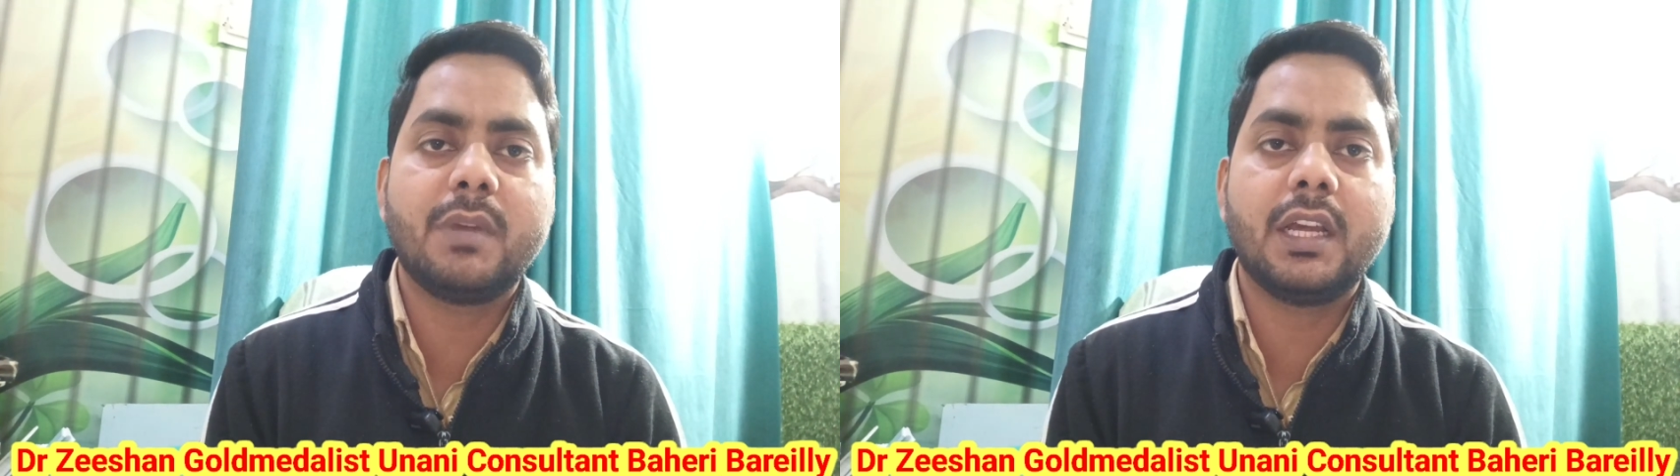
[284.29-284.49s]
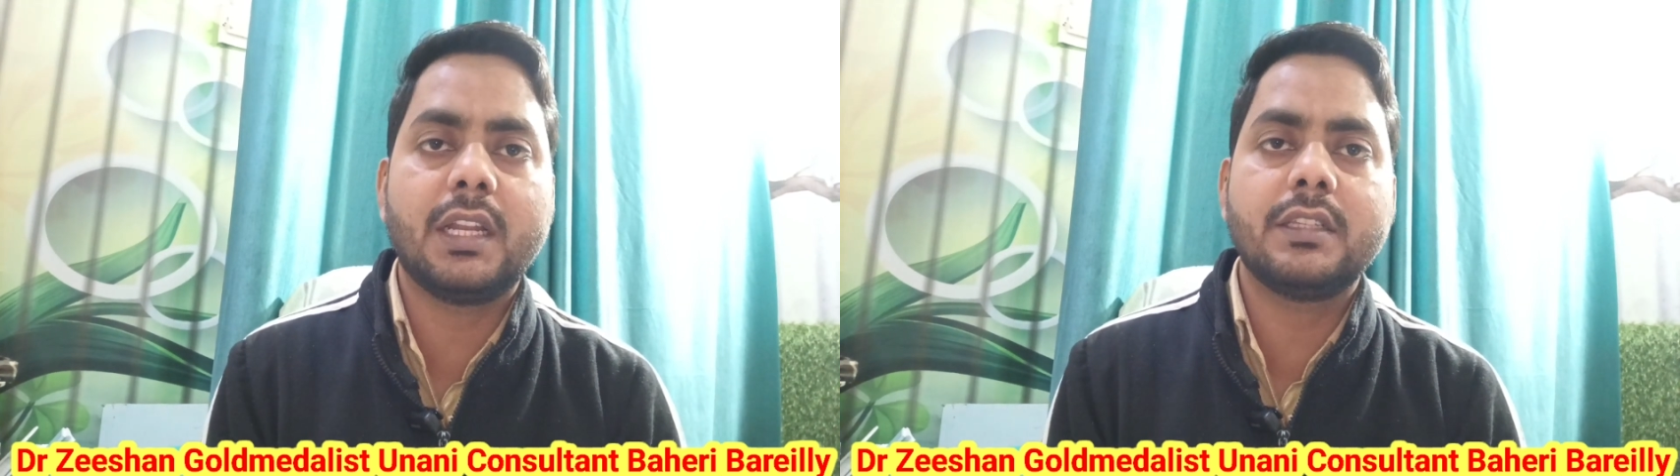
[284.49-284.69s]

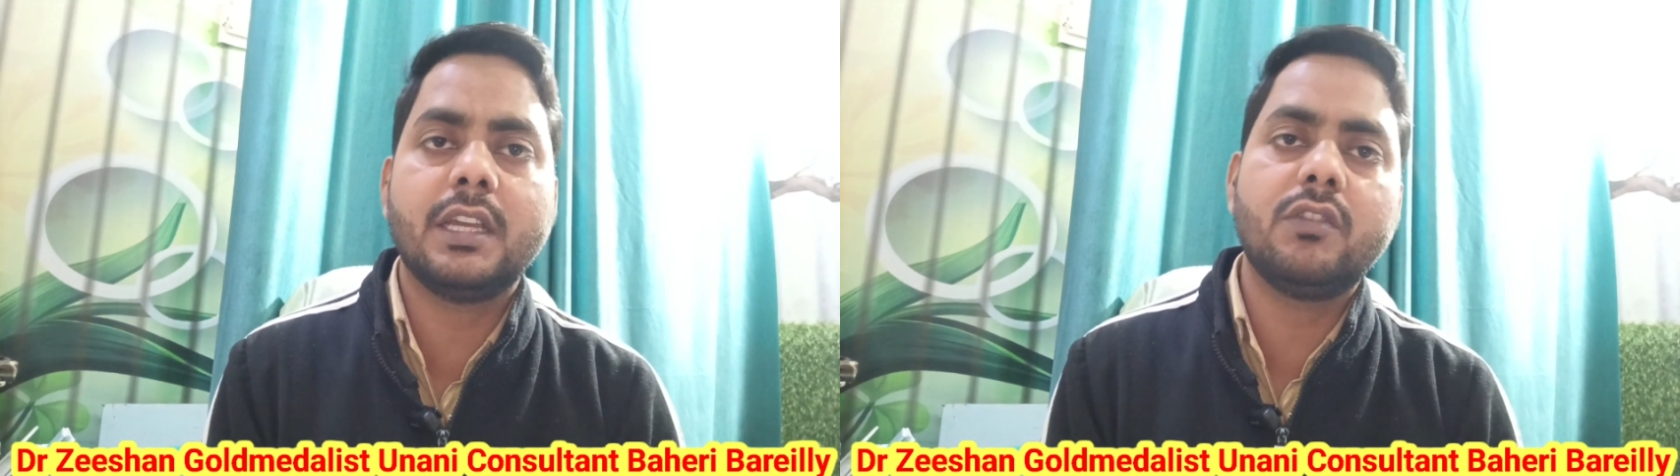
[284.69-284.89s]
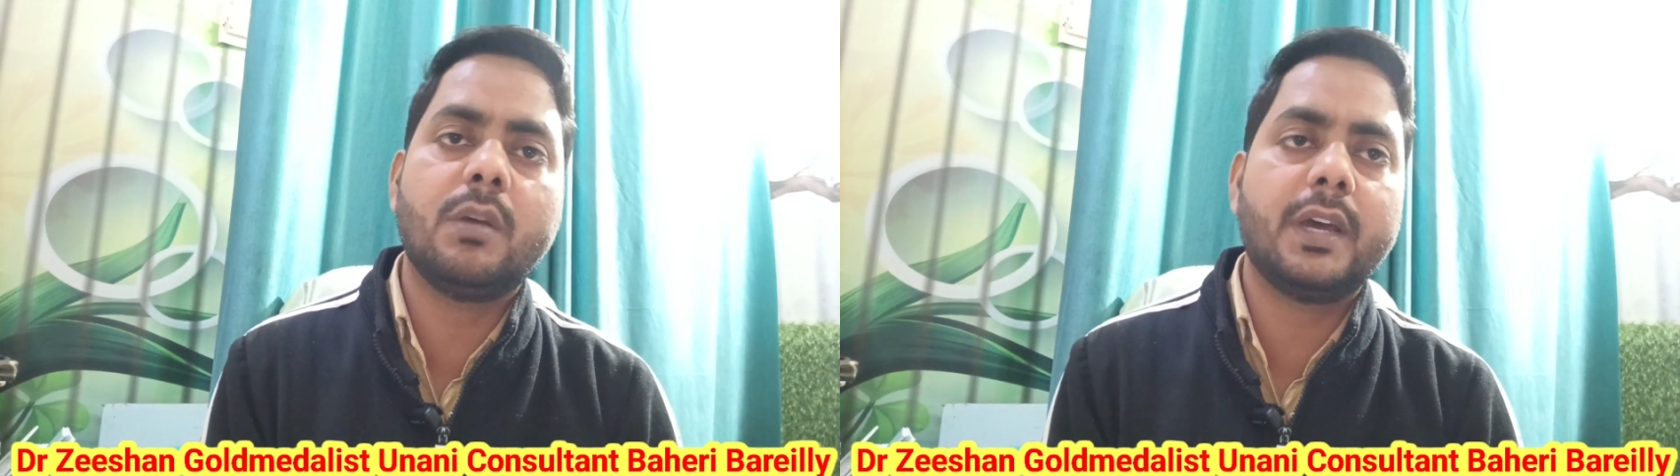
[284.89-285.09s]
मंगाना
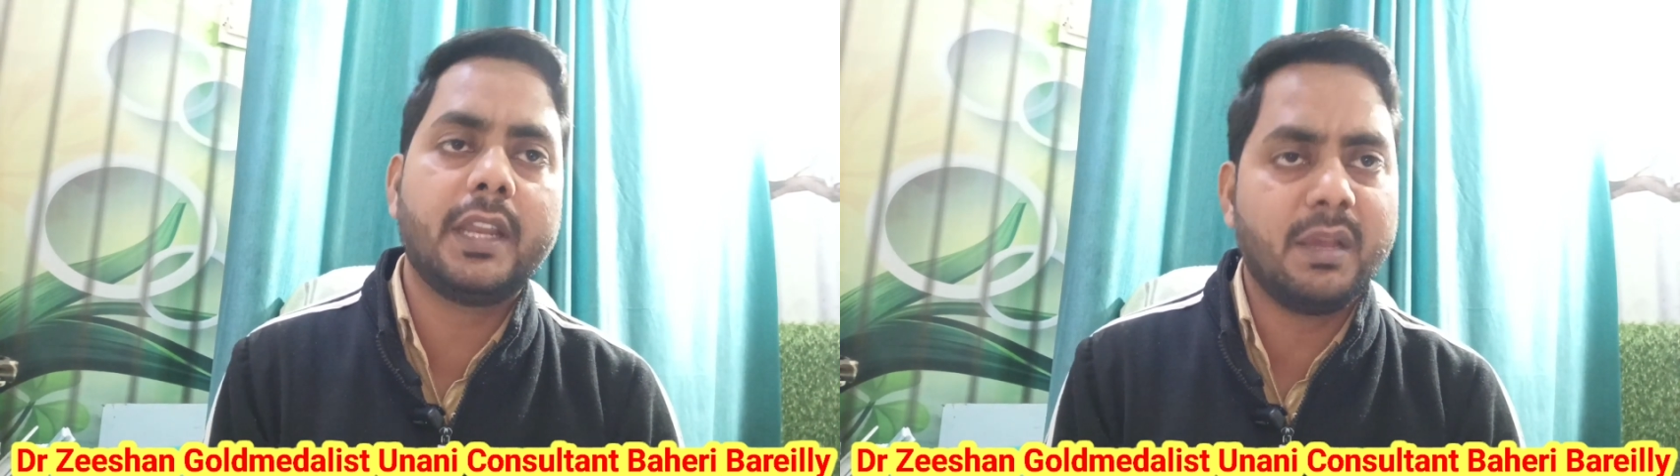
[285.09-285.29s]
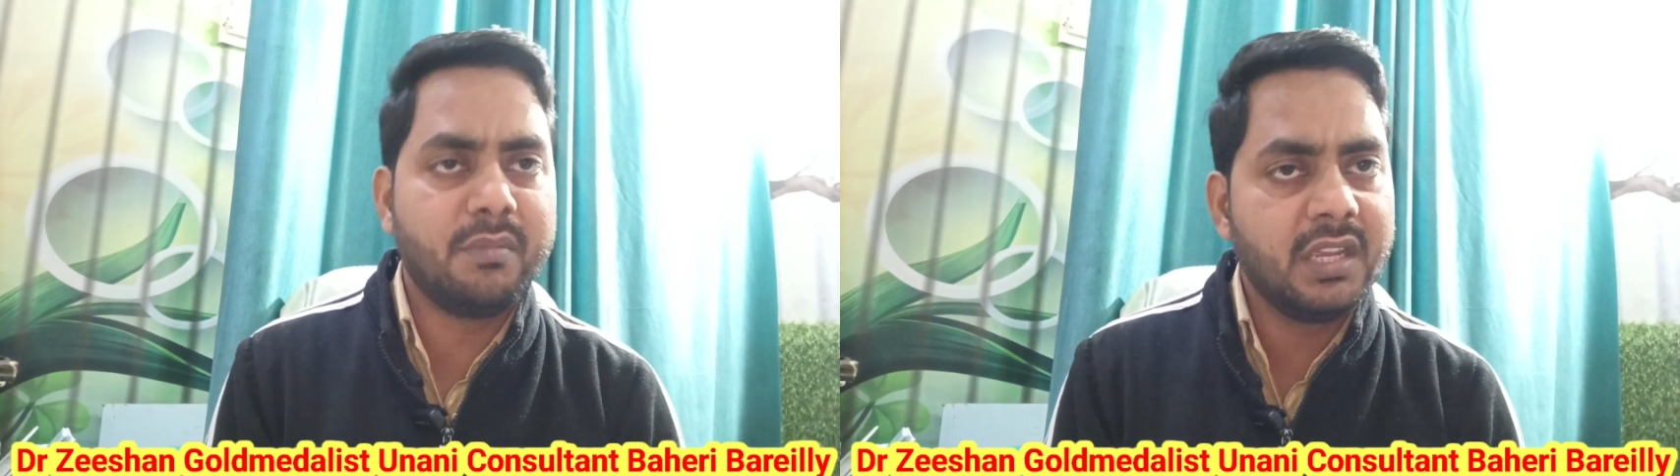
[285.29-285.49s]
चाहें तो
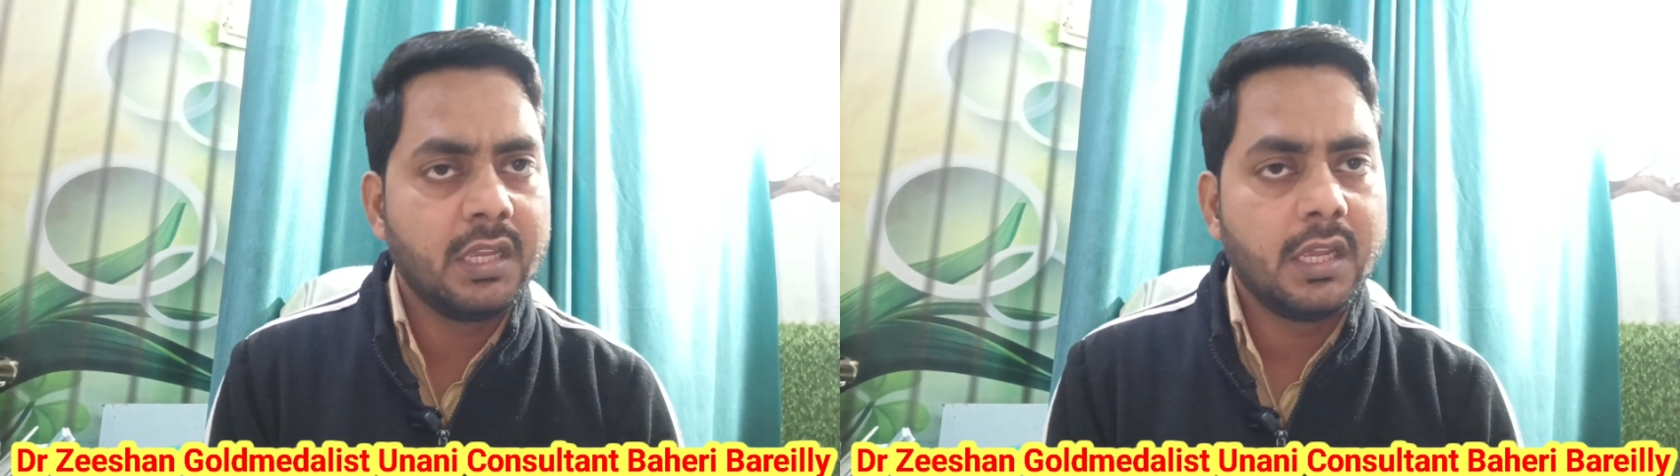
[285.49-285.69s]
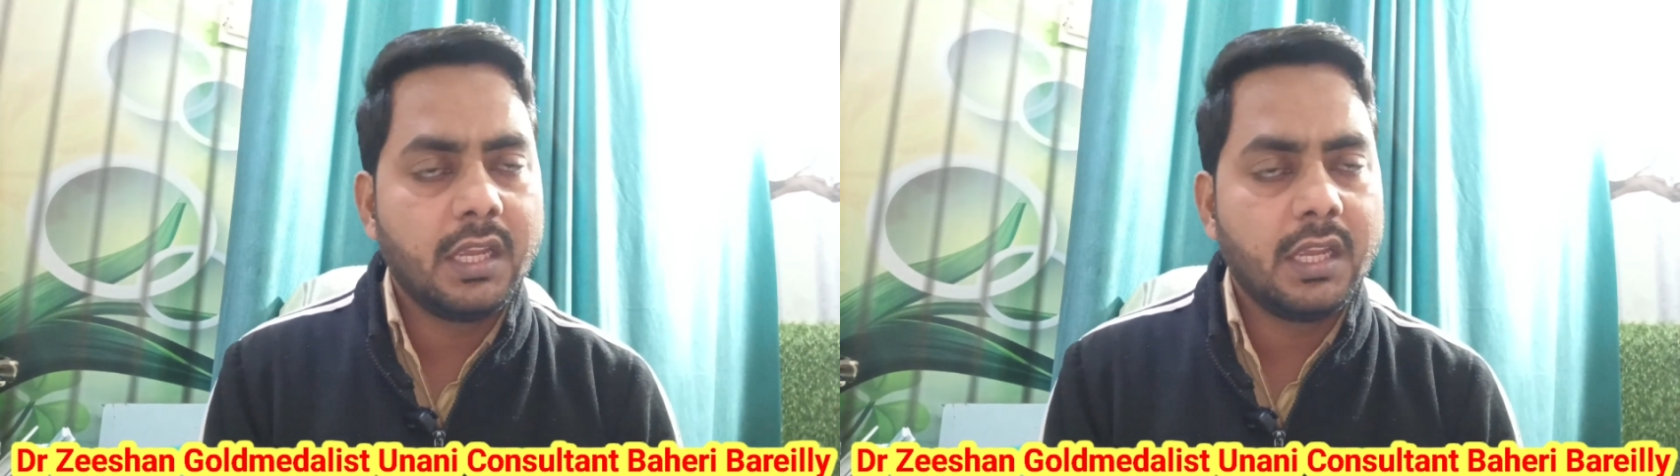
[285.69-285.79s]
हमारे यहाँ भी